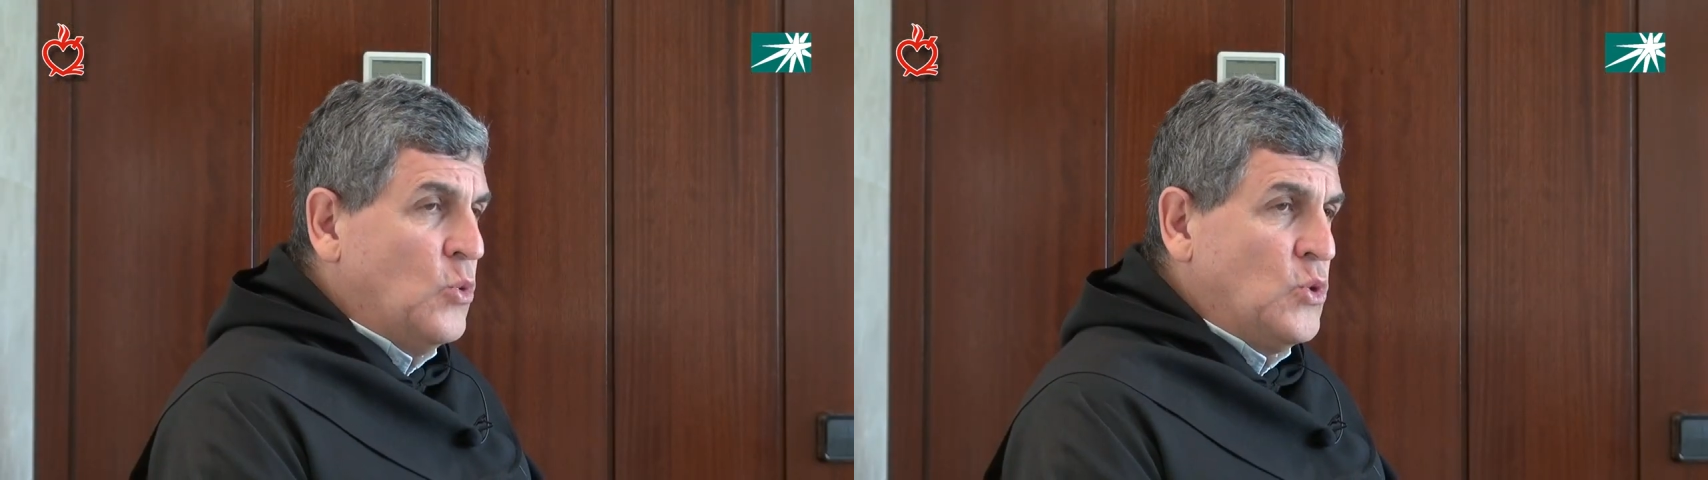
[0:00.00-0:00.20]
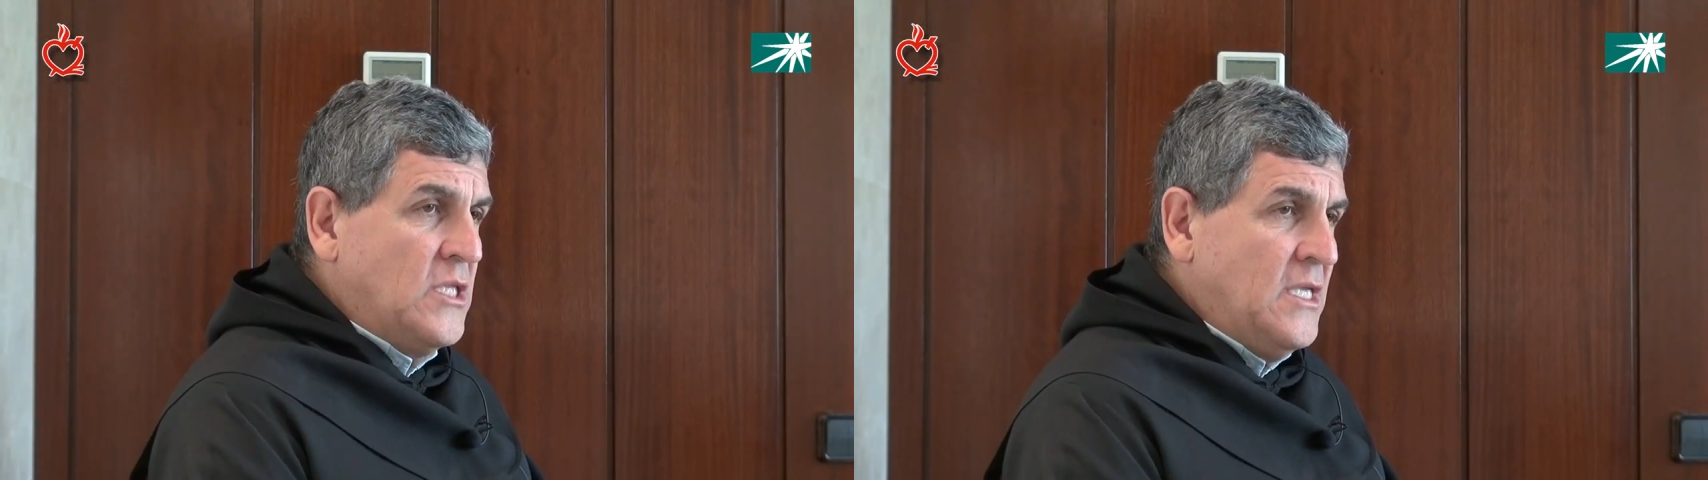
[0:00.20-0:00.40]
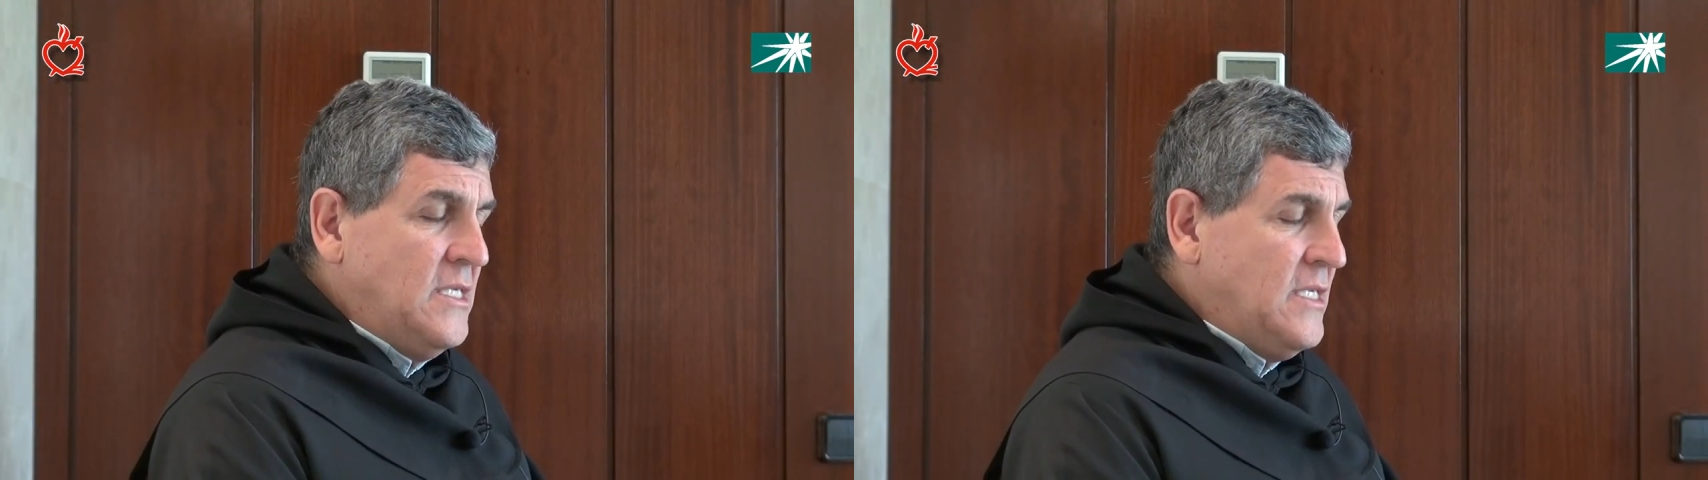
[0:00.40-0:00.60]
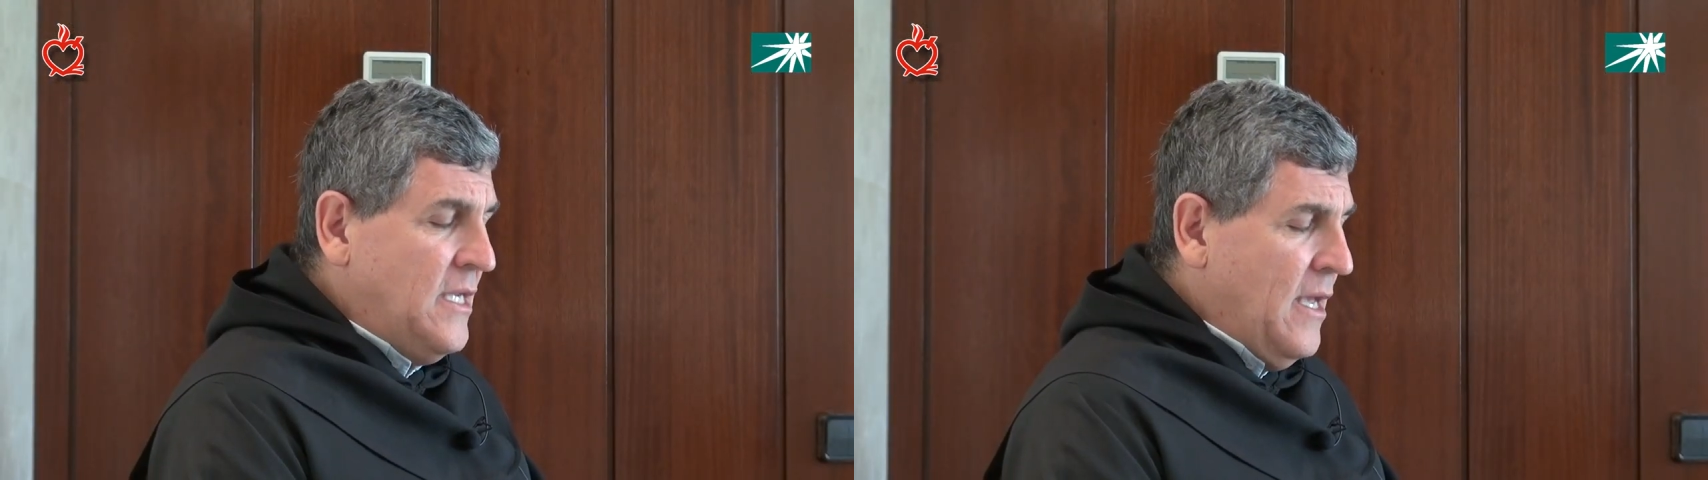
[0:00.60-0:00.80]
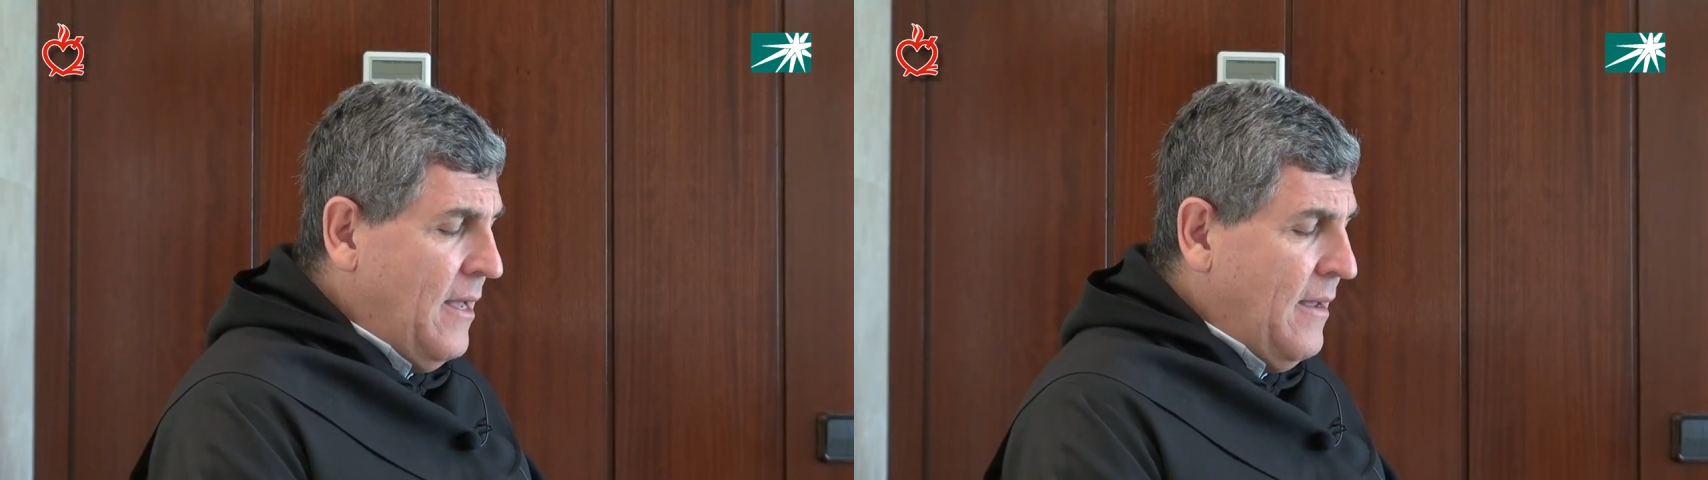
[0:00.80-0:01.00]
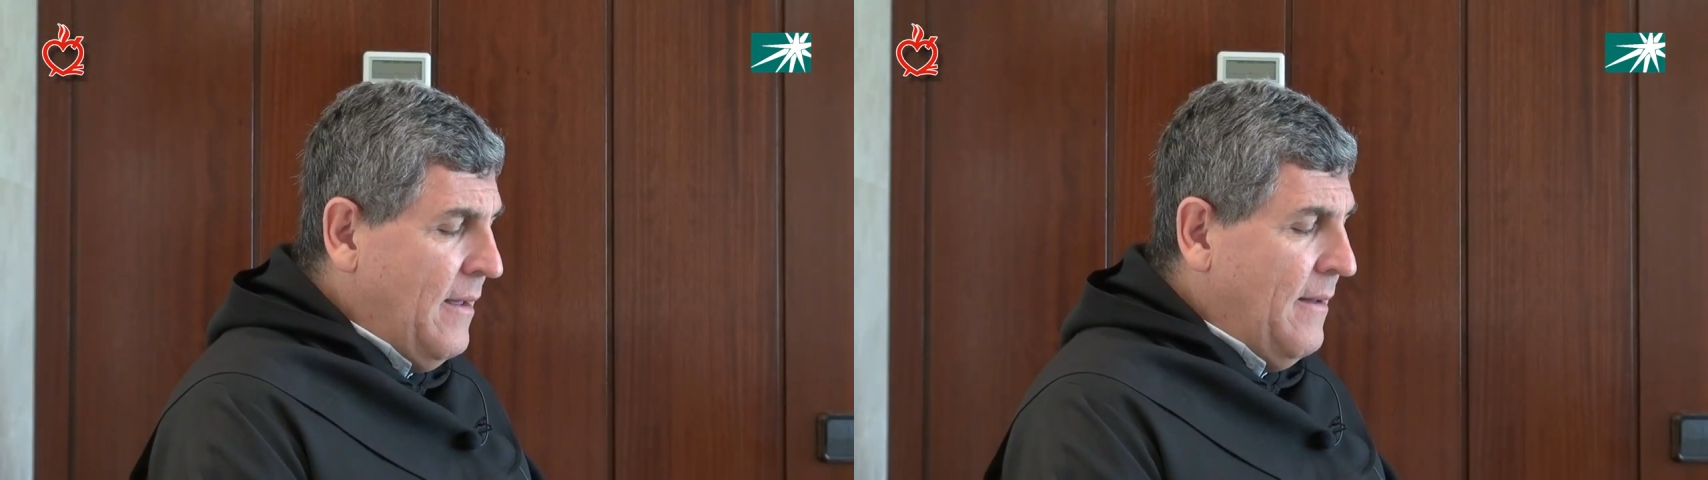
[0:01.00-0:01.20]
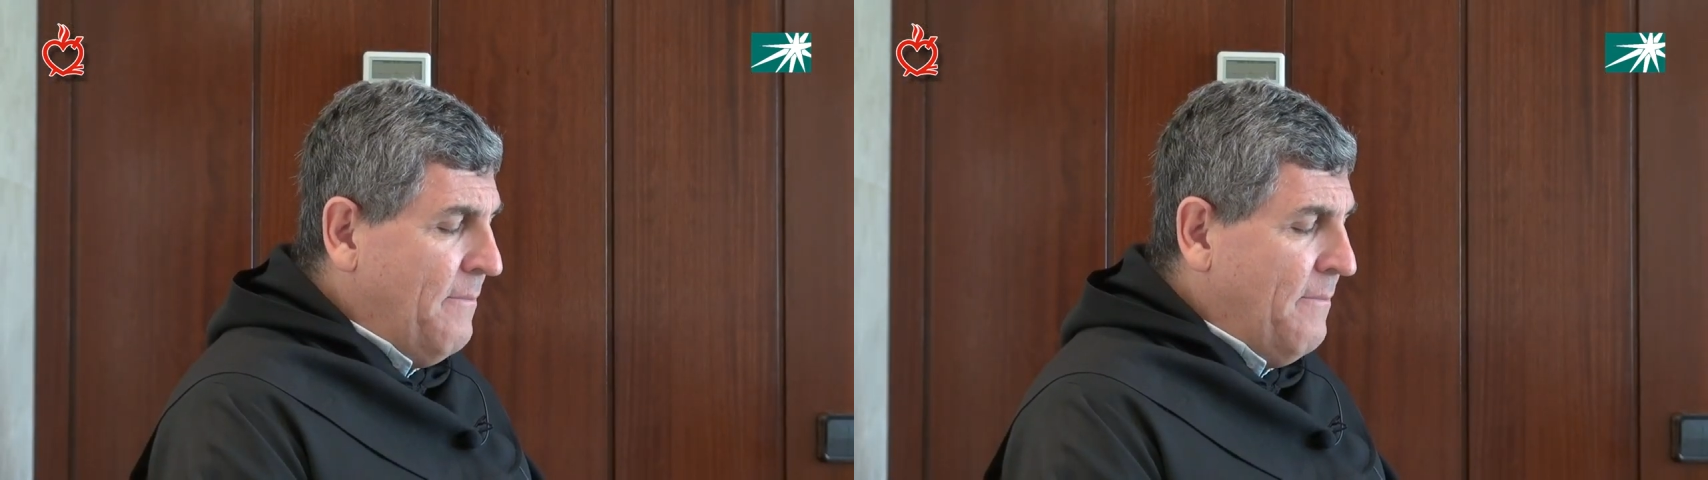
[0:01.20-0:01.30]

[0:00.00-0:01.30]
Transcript: justicia,